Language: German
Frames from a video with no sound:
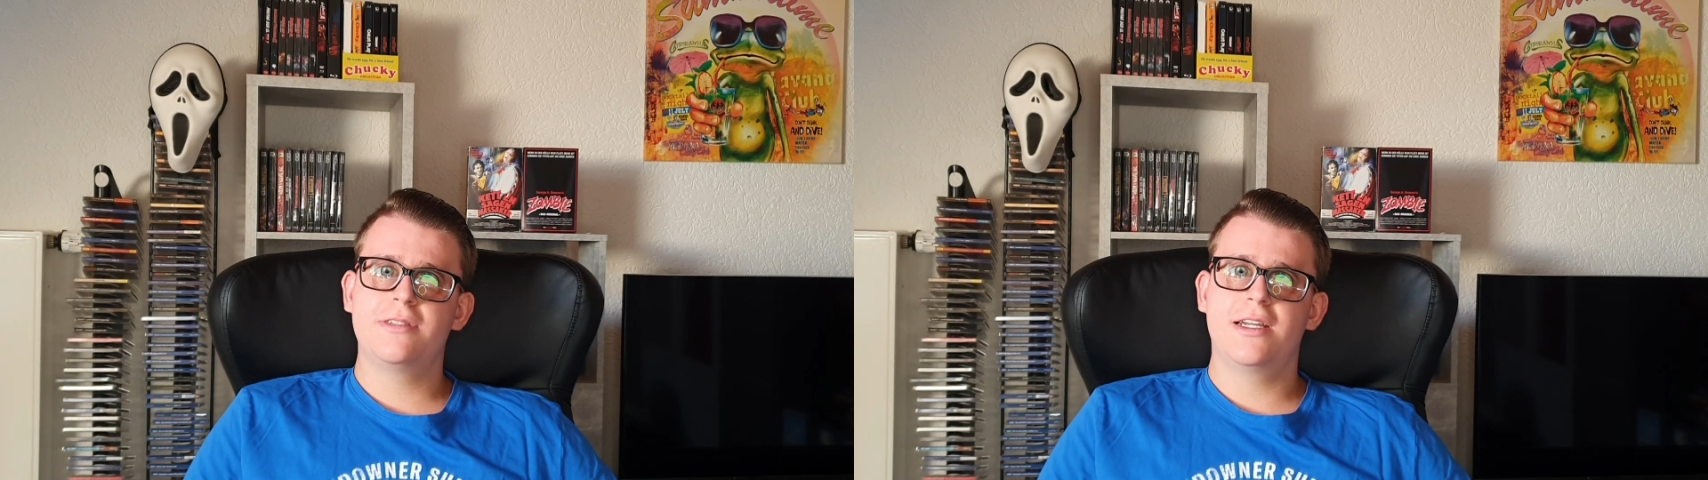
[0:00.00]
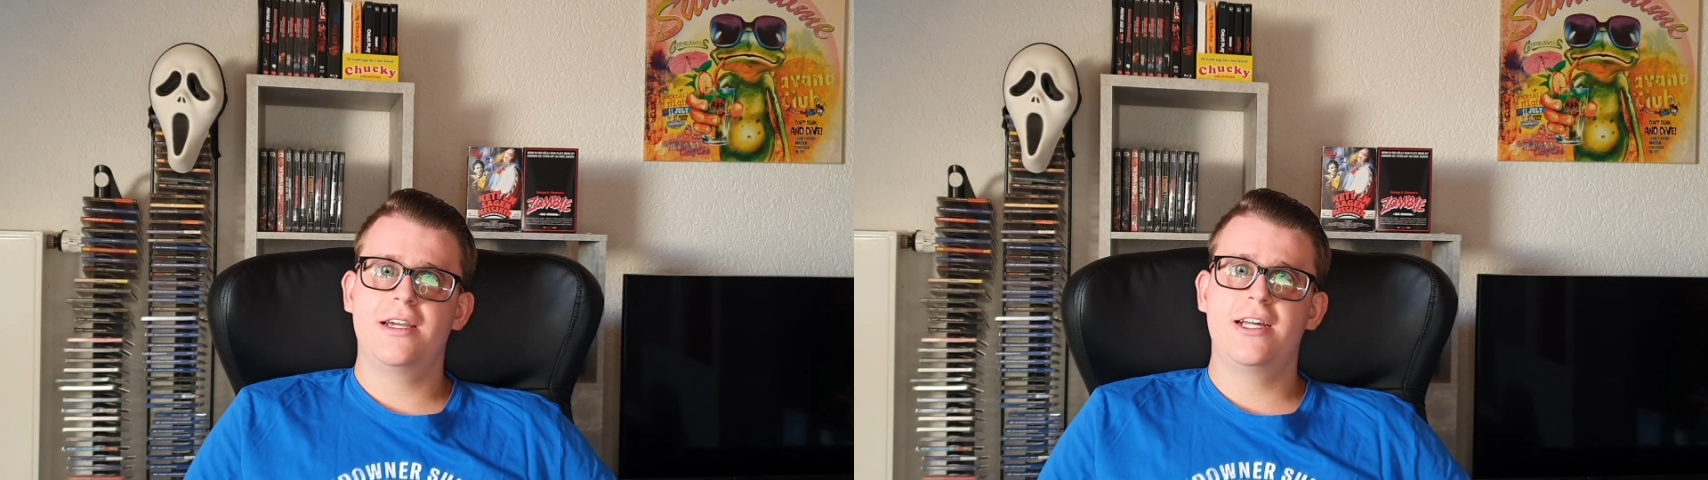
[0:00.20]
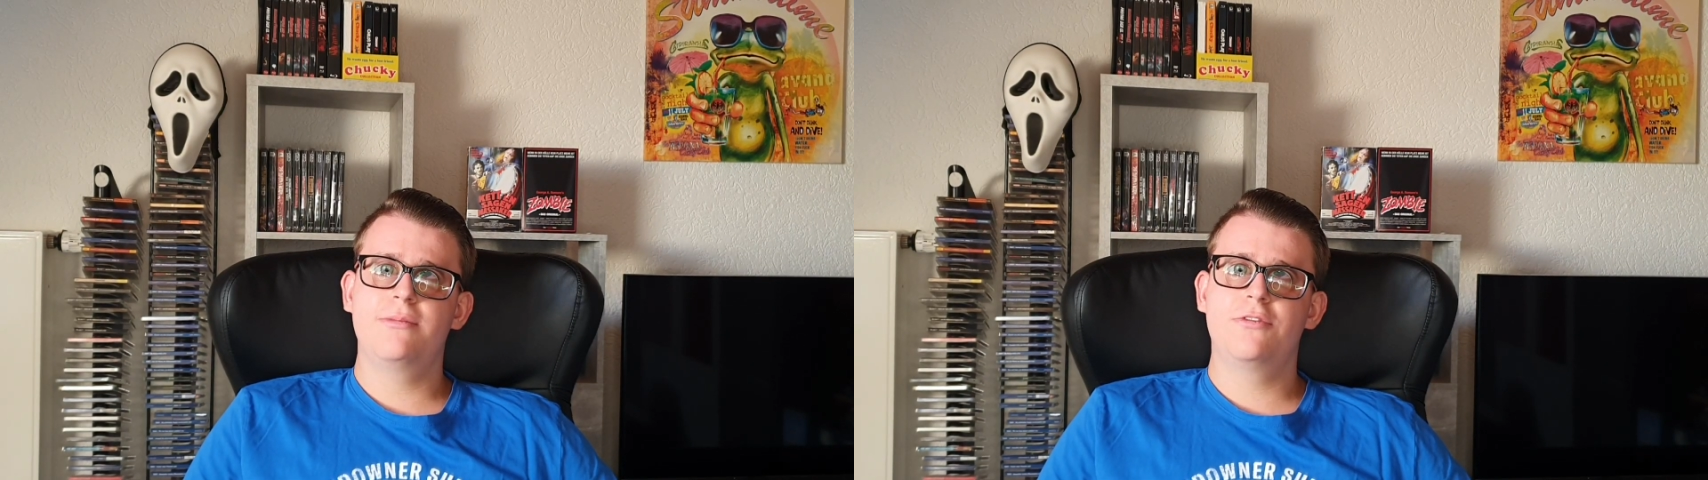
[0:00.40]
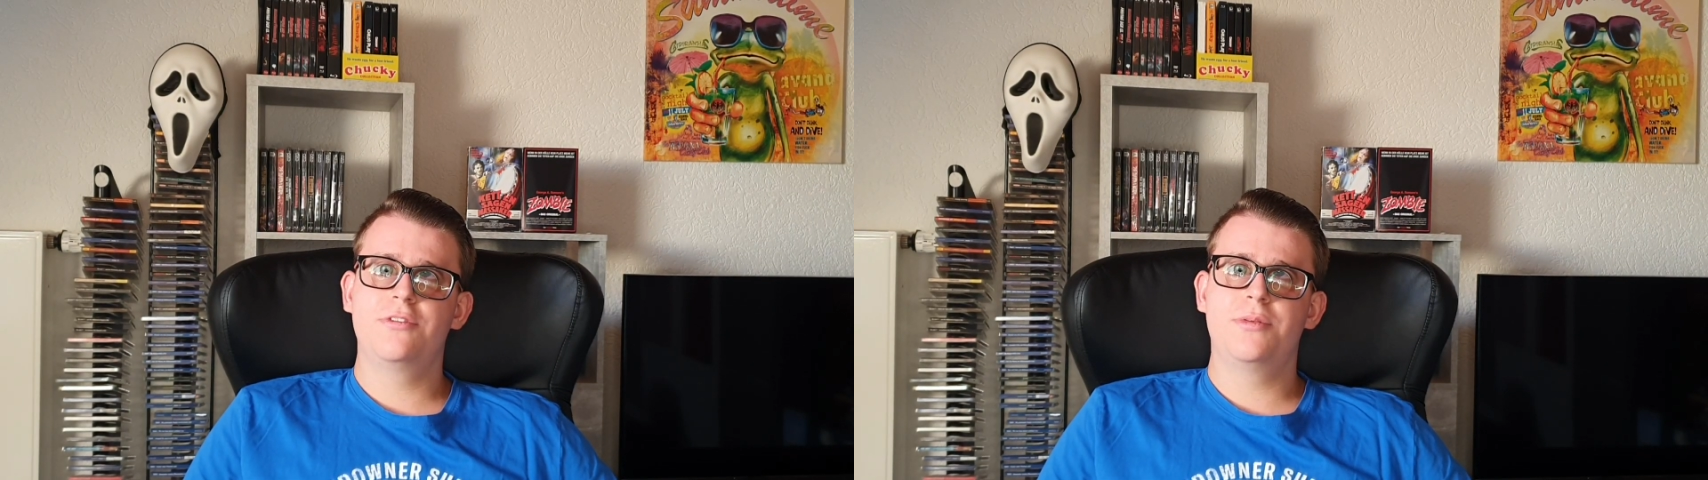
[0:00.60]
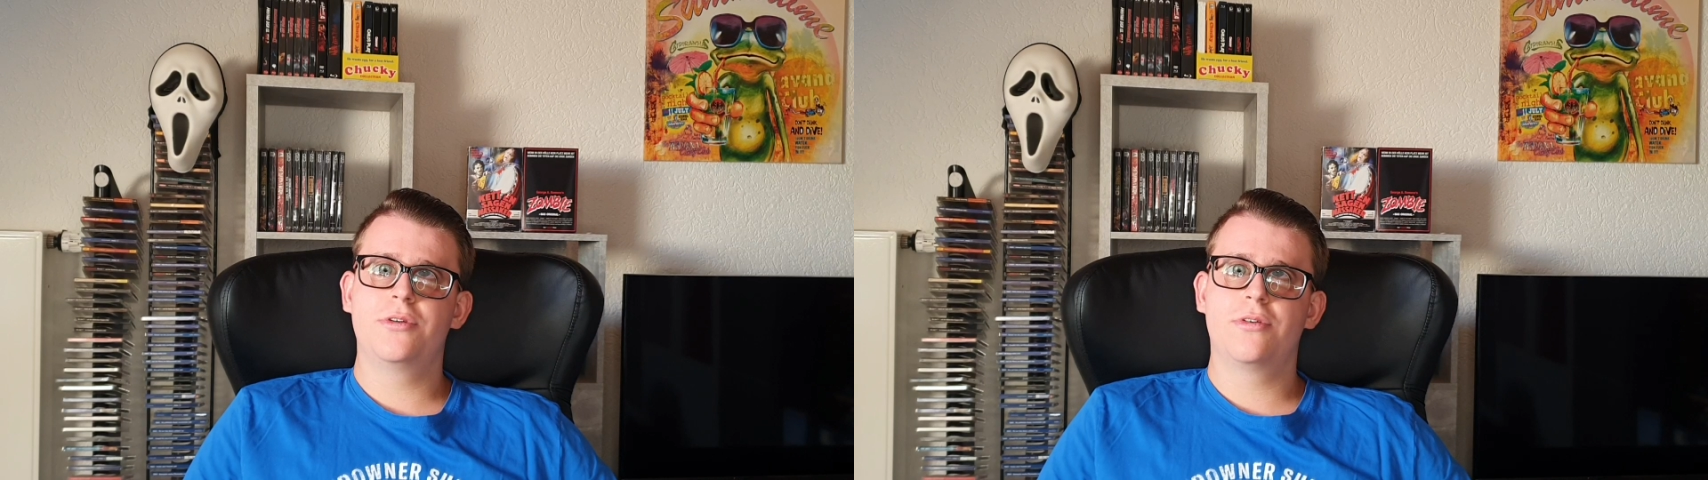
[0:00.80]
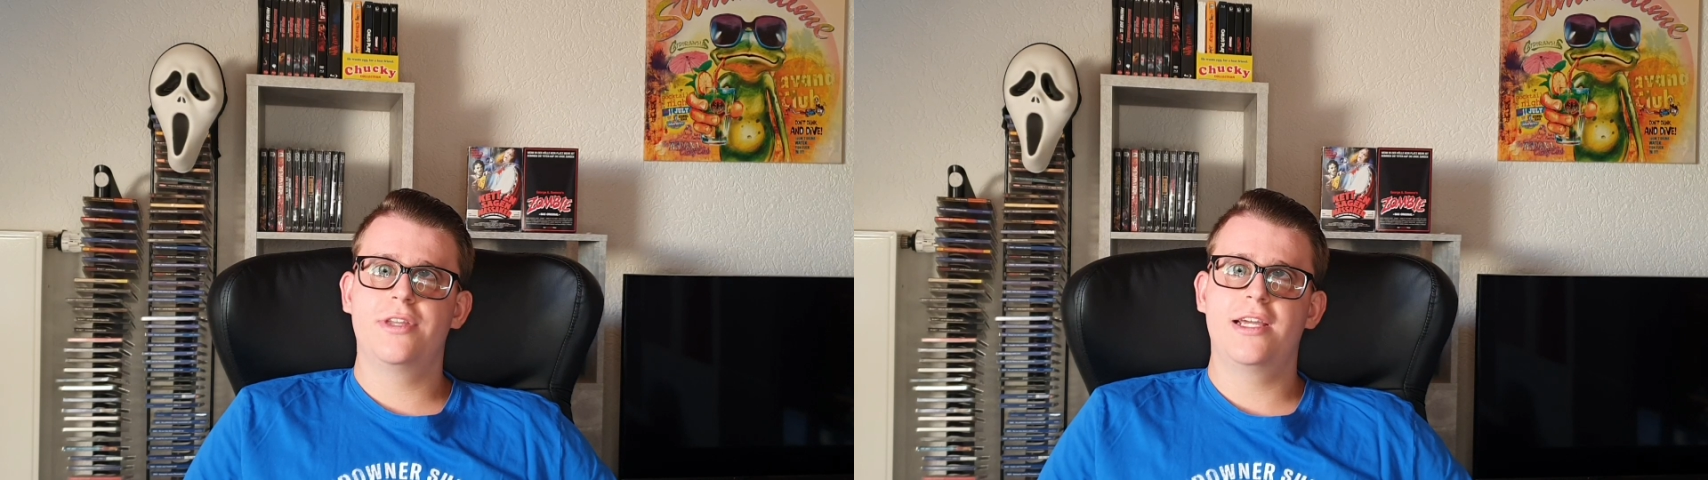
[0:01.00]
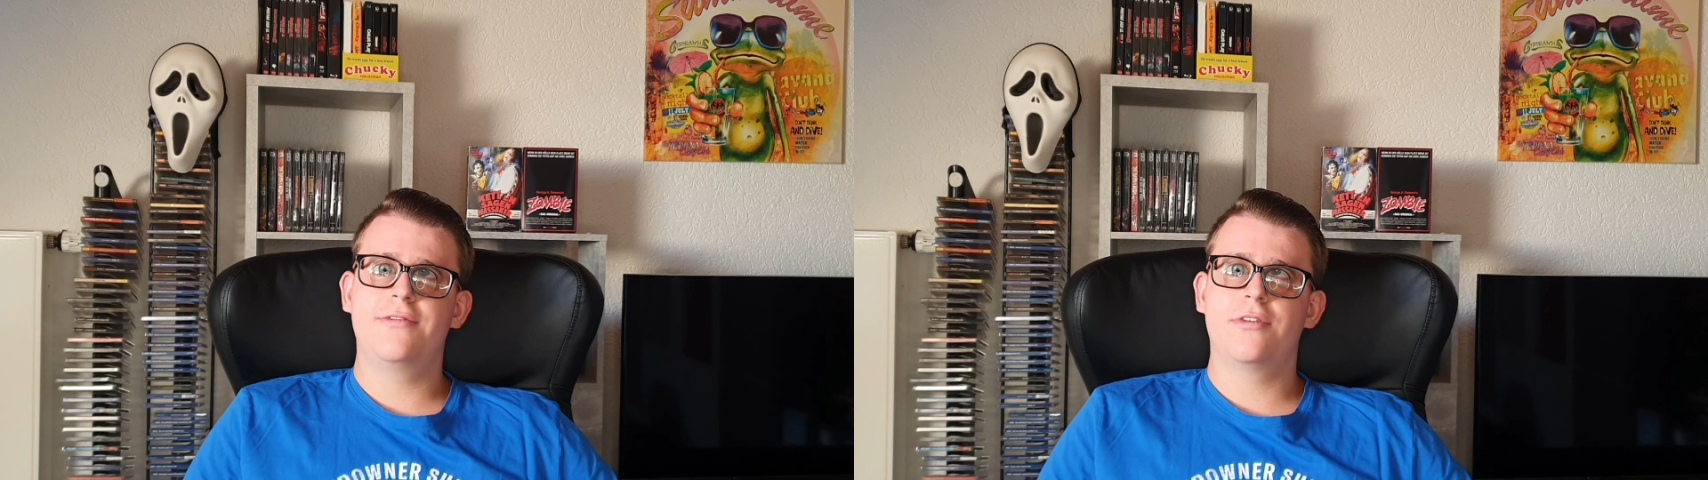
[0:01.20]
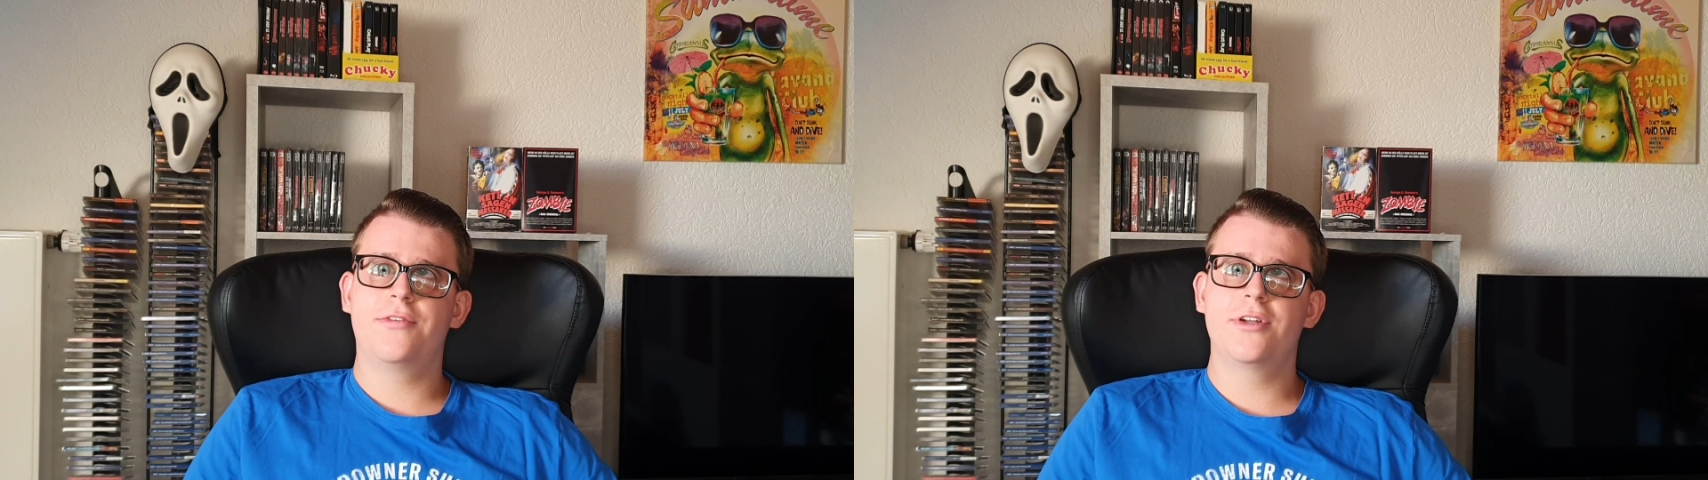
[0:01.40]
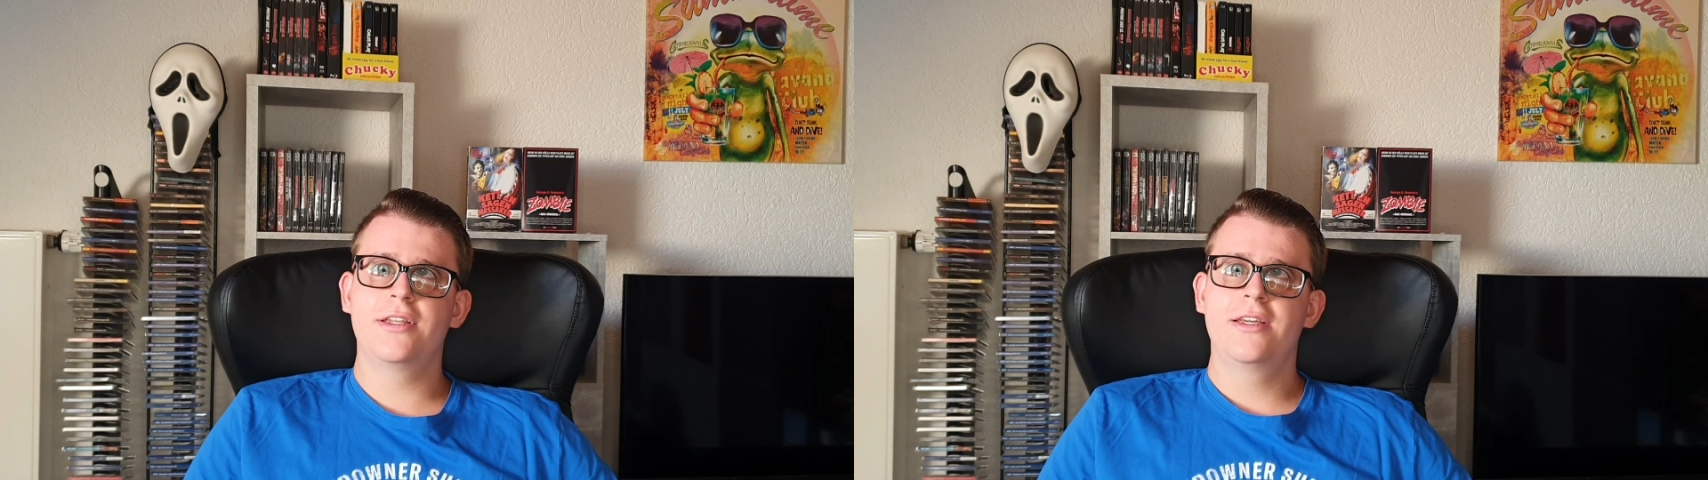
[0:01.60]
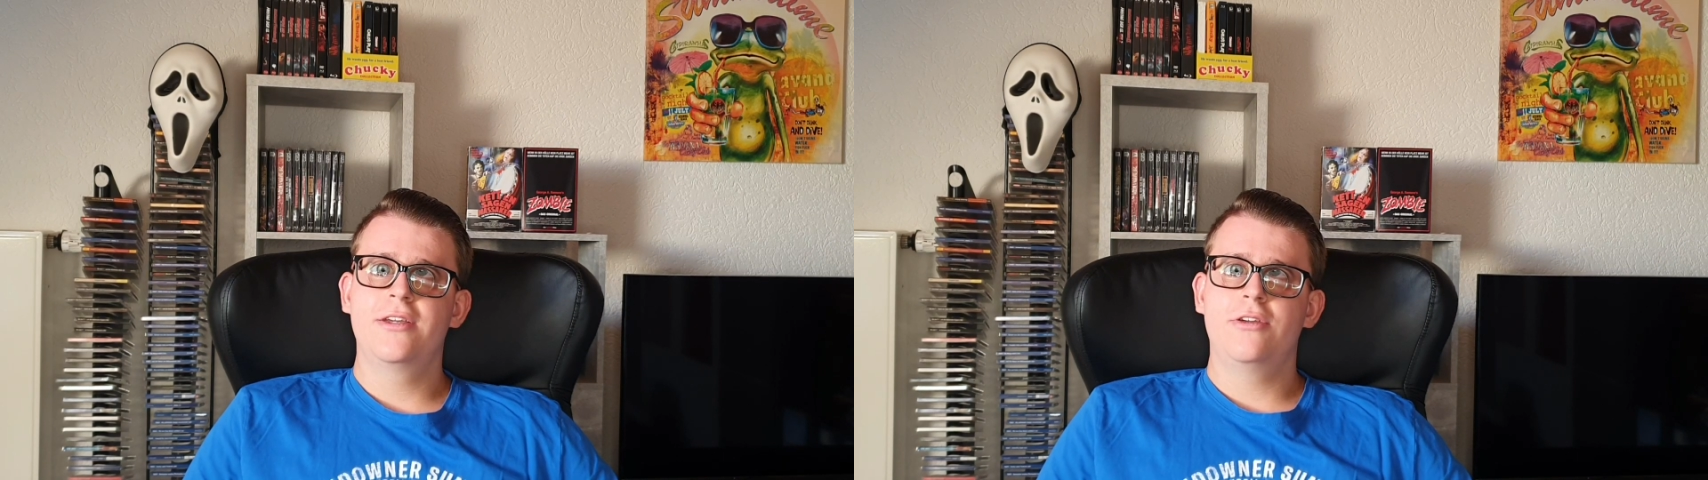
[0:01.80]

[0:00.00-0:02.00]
Kanal moviepyro 911.